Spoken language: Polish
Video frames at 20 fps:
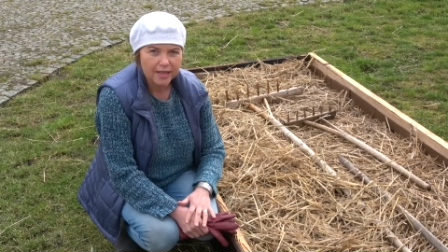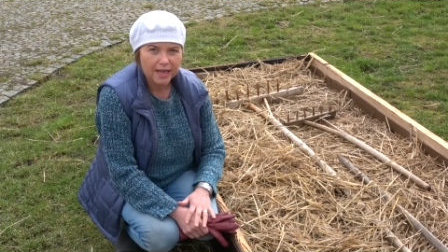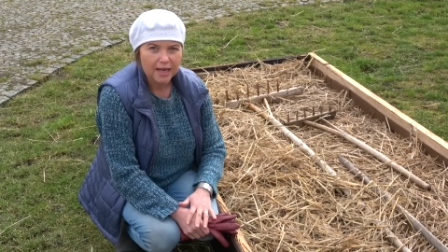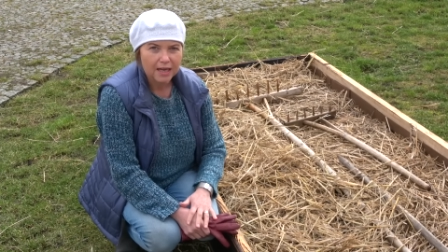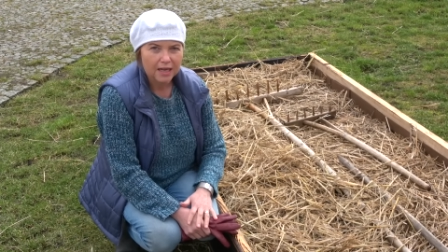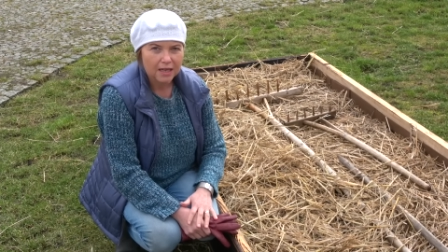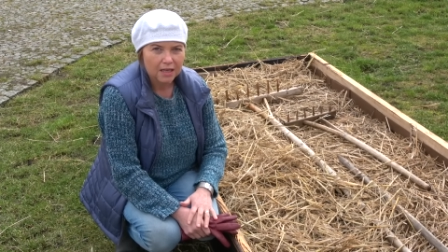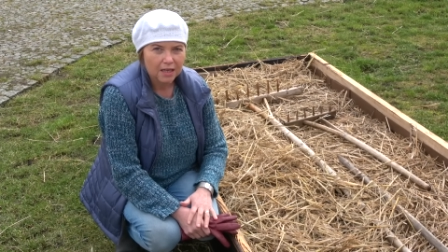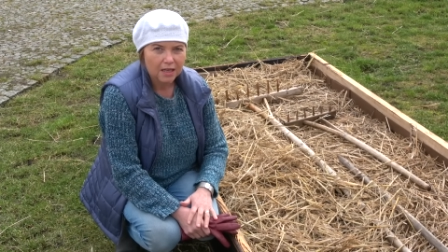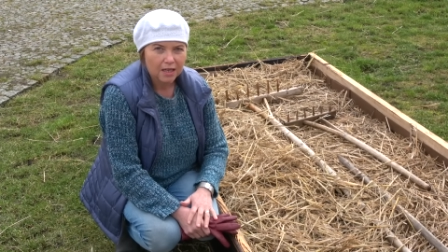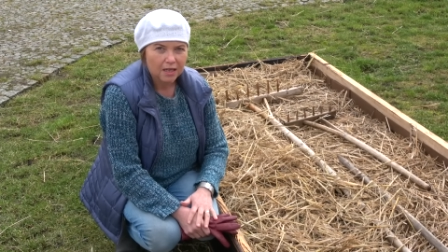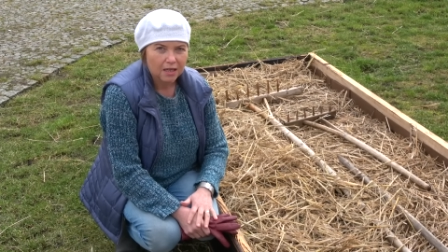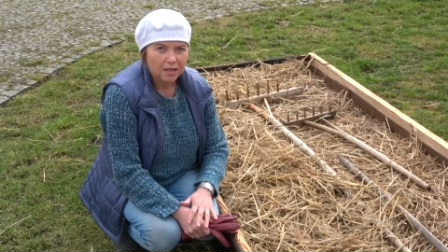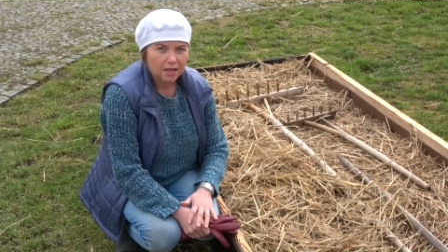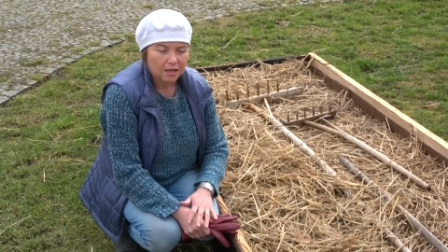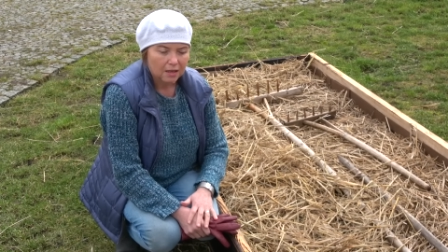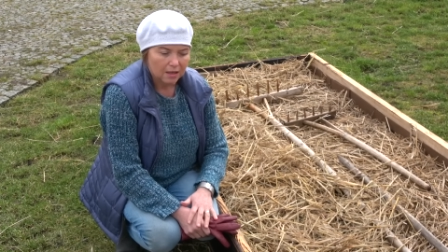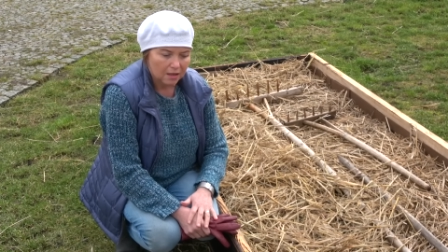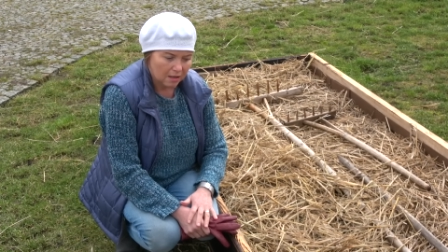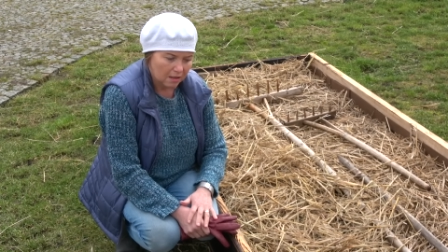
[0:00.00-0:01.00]
na
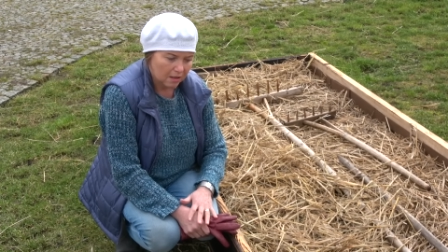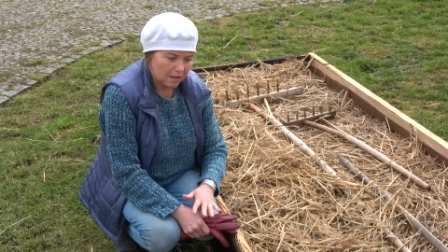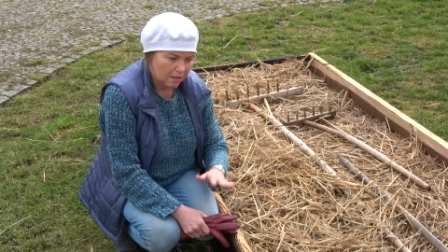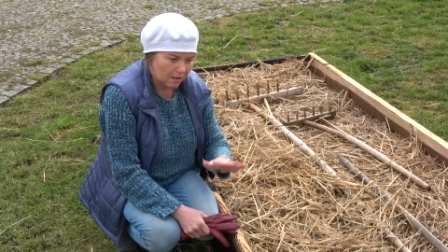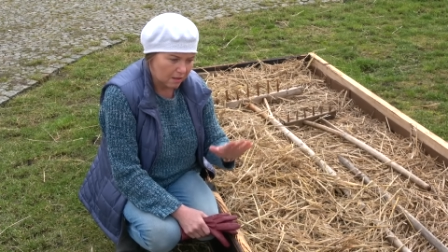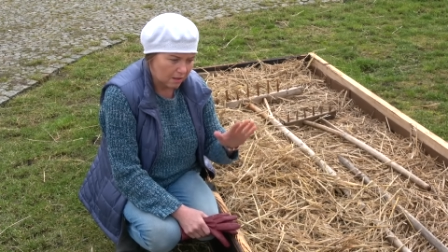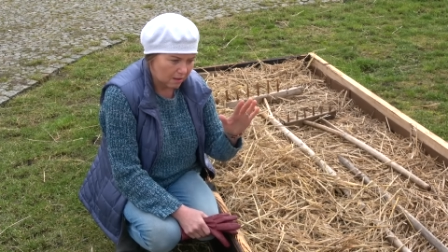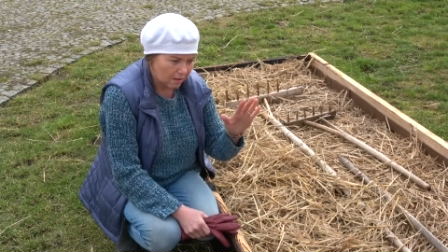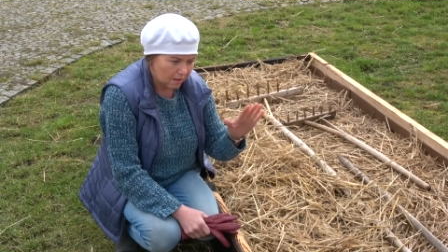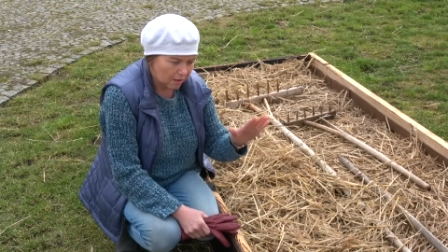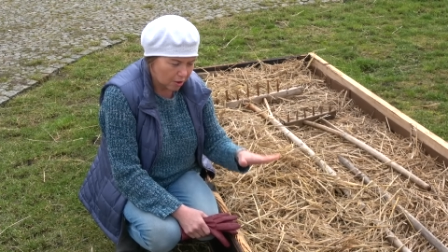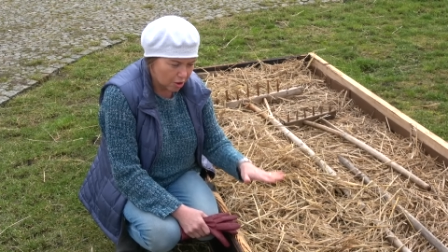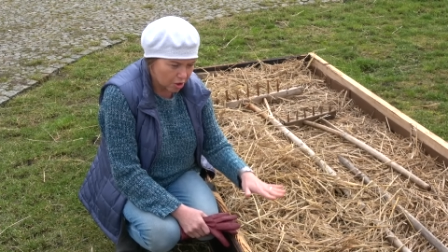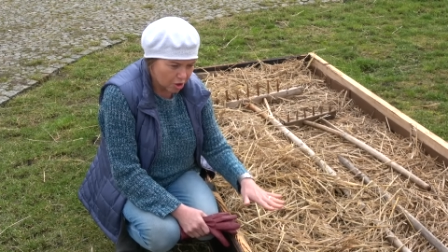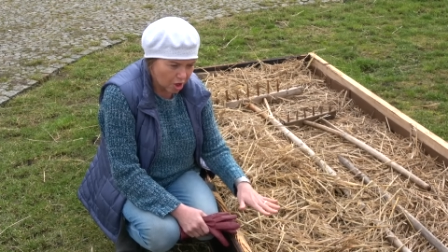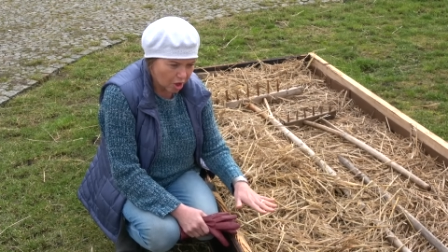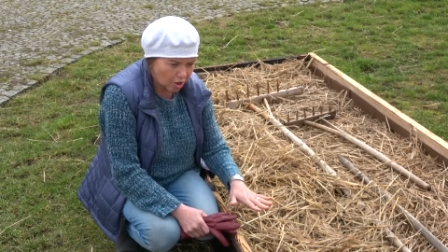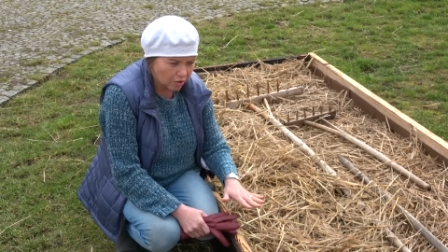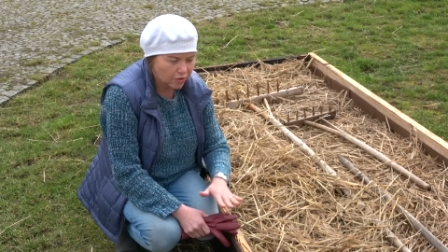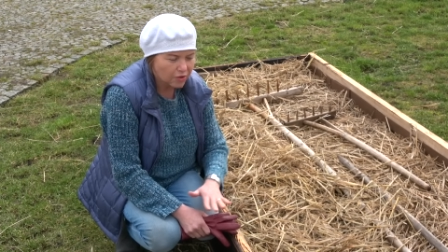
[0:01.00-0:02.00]
E,
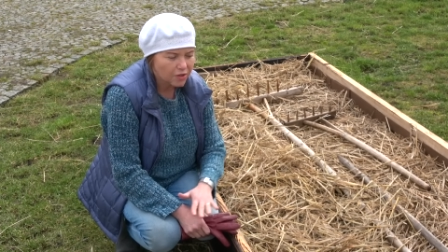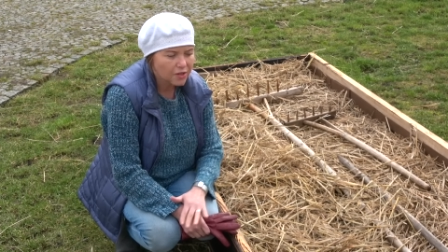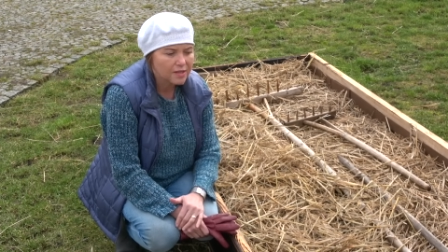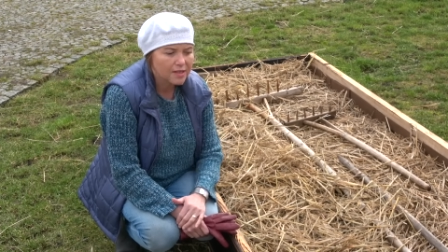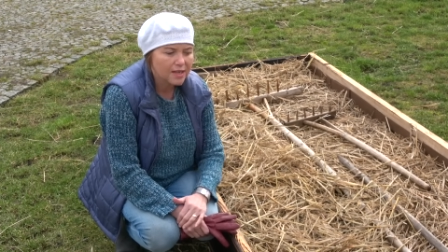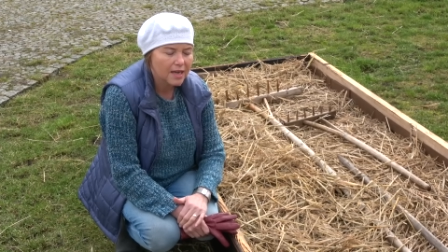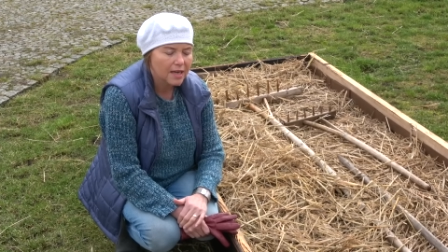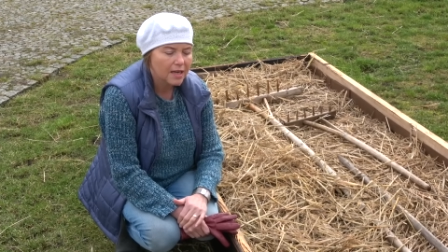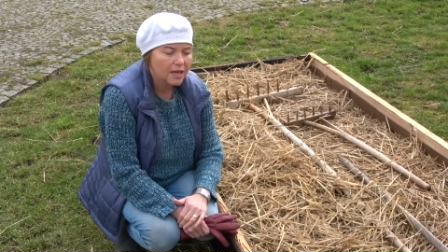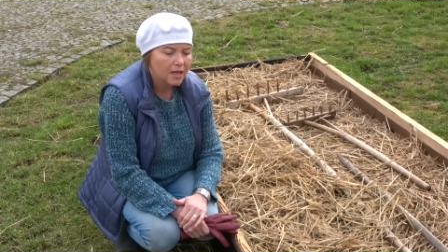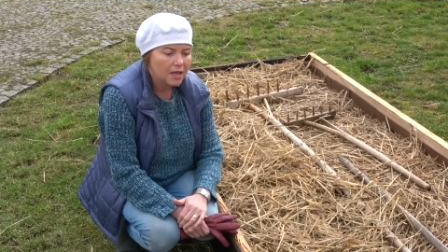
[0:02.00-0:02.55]
grządce